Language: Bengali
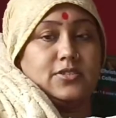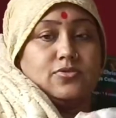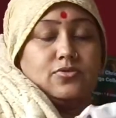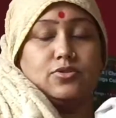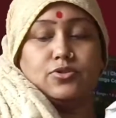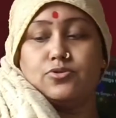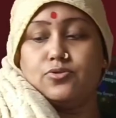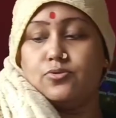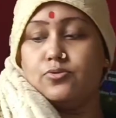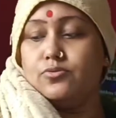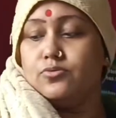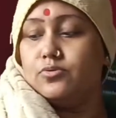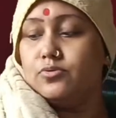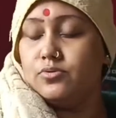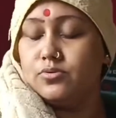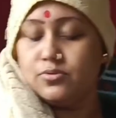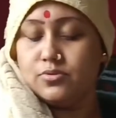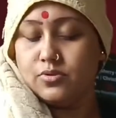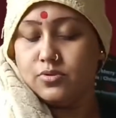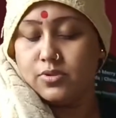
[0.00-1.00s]
আস্তে পুরো
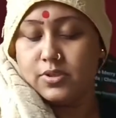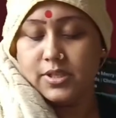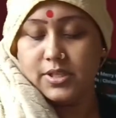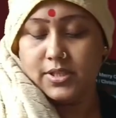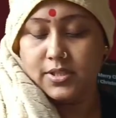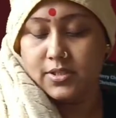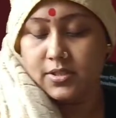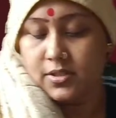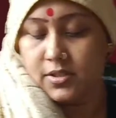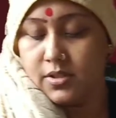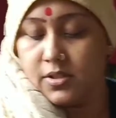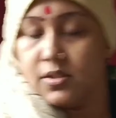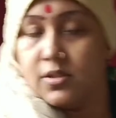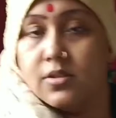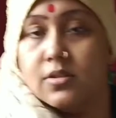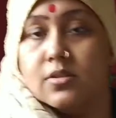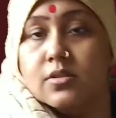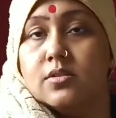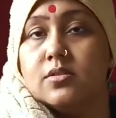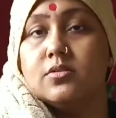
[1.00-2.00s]
সরু হয়ে
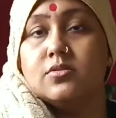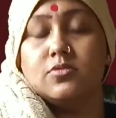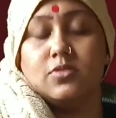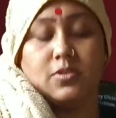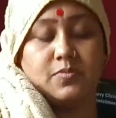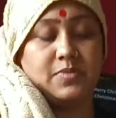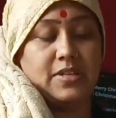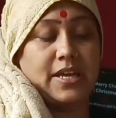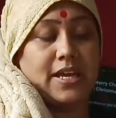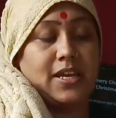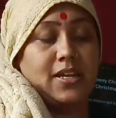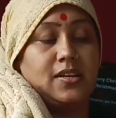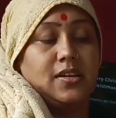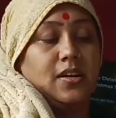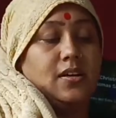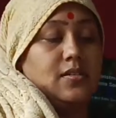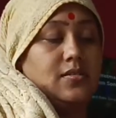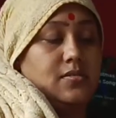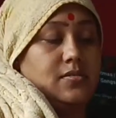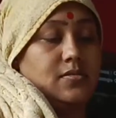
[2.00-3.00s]
আমি এক
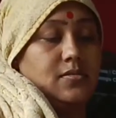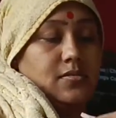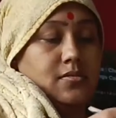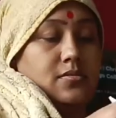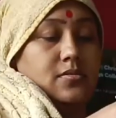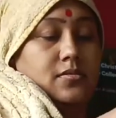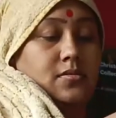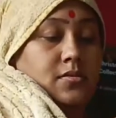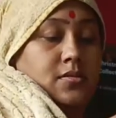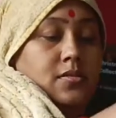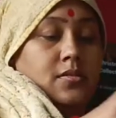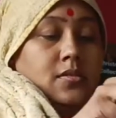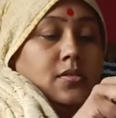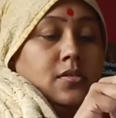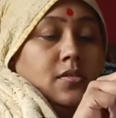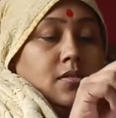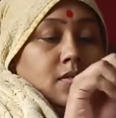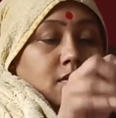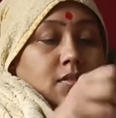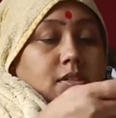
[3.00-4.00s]

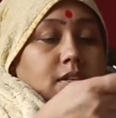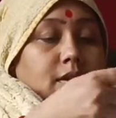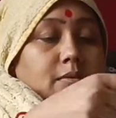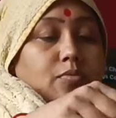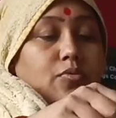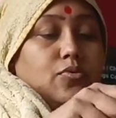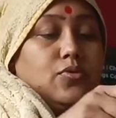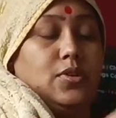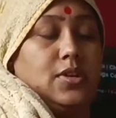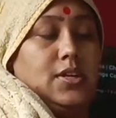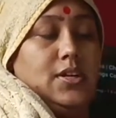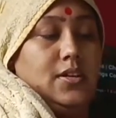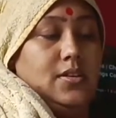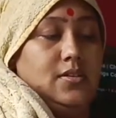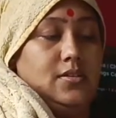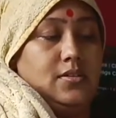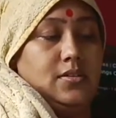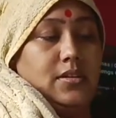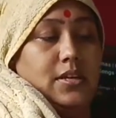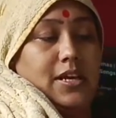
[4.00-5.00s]
দিয়ে ভরে
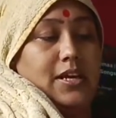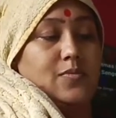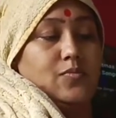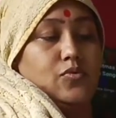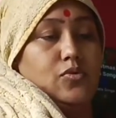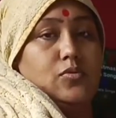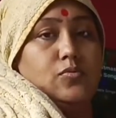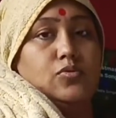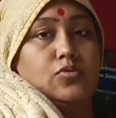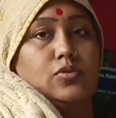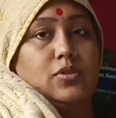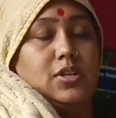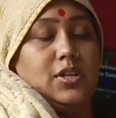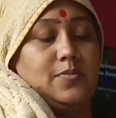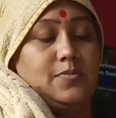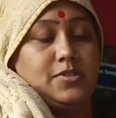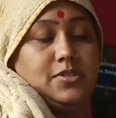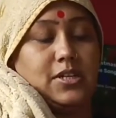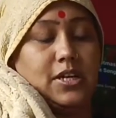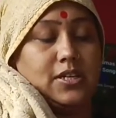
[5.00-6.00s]
এক গোল ভরে
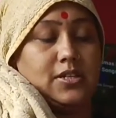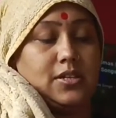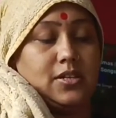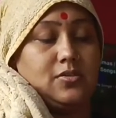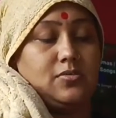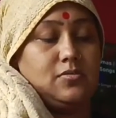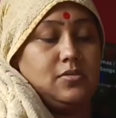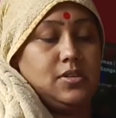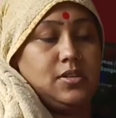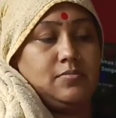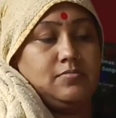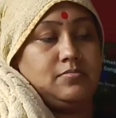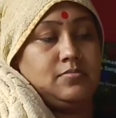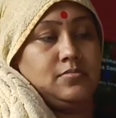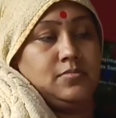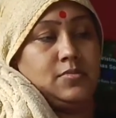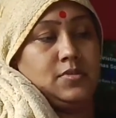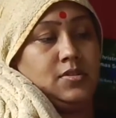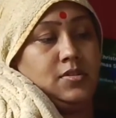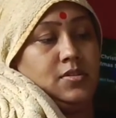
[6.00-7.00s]
আমি চানটা করলাম
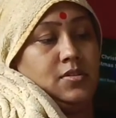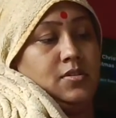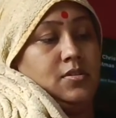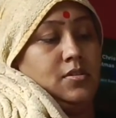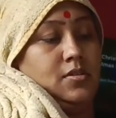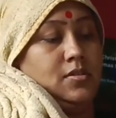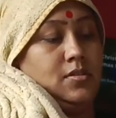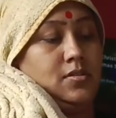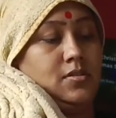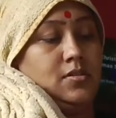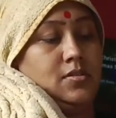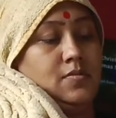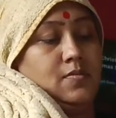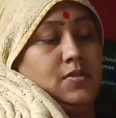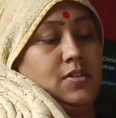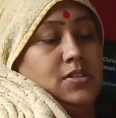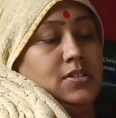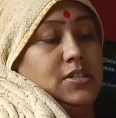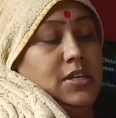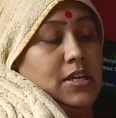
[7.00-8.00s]

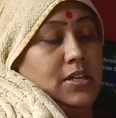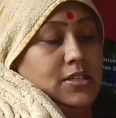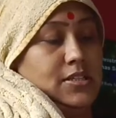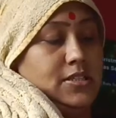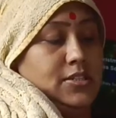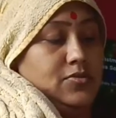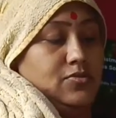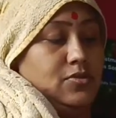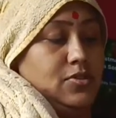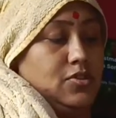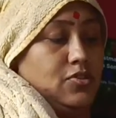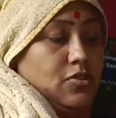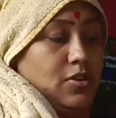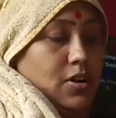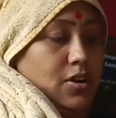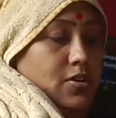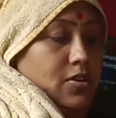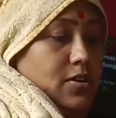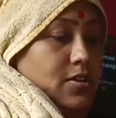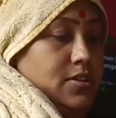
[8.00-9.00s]
চান ঠিক করে
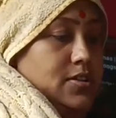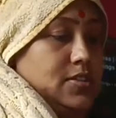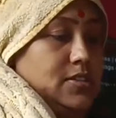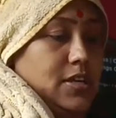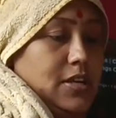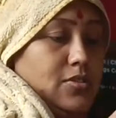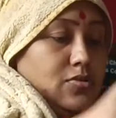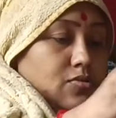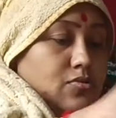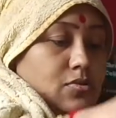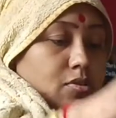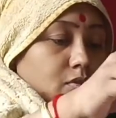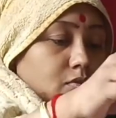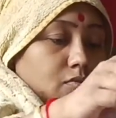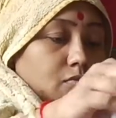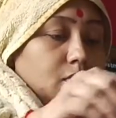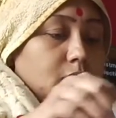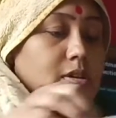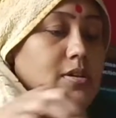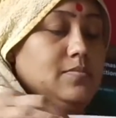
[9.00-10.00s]
করা হয়নি যাই হোক করে
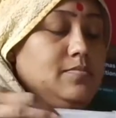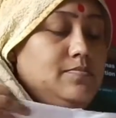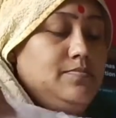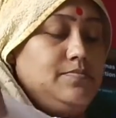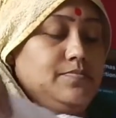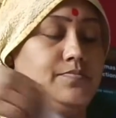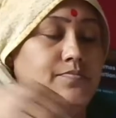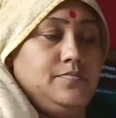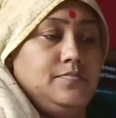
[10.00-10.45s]
তুললাম